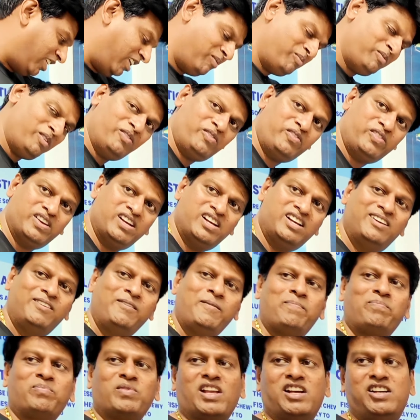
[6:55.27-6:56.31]
காலம் ஆஃப்
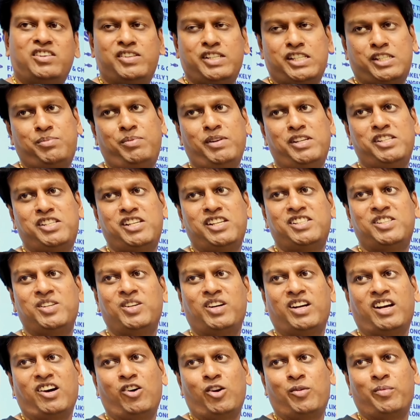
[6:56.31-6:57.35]

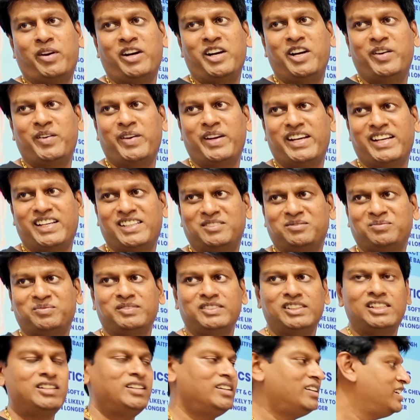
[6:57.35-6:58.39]
கவர் பண்ணிவிடுவீங்க
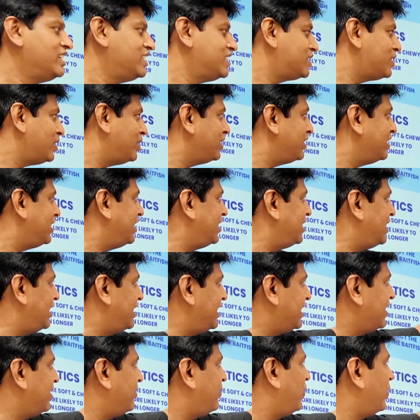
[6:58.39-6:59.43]
ஸோ இந்த இதில்
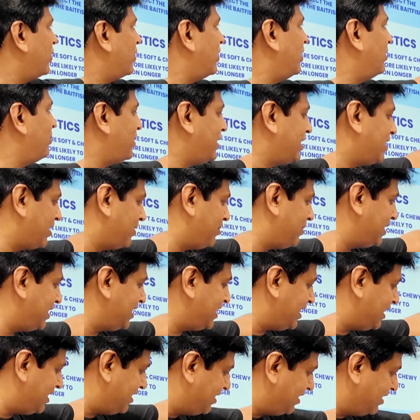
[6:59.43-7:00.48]
நீங்கள் ஃபோட்டோவில் பாட்டுக்கு
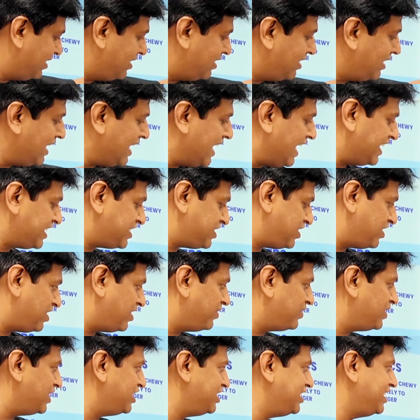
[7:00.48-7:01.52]
பார்த்தீங்கன்னா ஆக்ஷன்
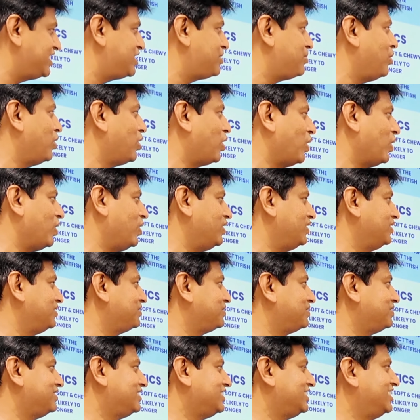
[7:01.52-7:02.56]
ஆஃப் தி ஜிக்ஸ் போட்டிருக்கோம்
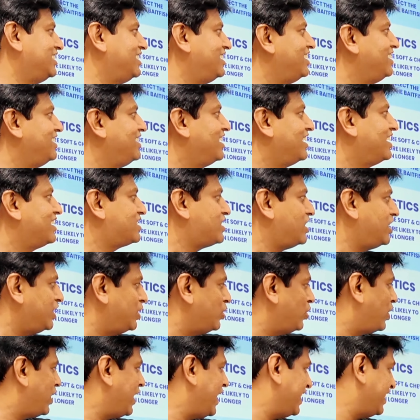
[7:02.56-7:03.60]
ஸோ இது
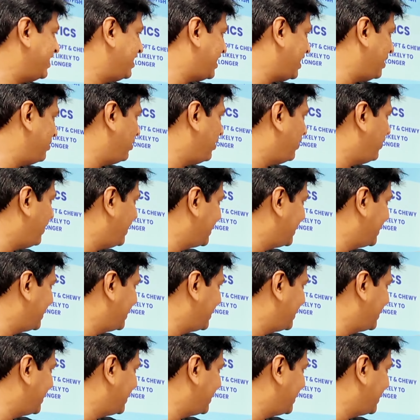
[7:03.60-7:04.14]
ஒரு டைப் ஆஃப்